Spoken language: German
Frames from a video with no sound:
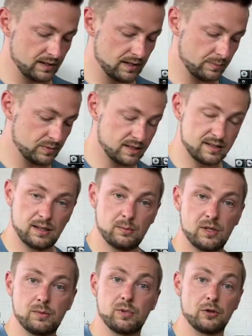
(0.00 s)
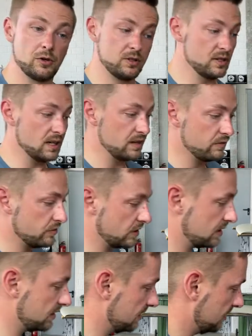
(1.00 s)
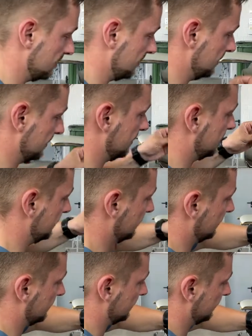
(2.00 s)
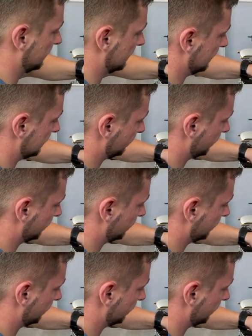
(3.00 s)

Dann habt ihr das nämlich bedeutend einfacher. Hier reicht es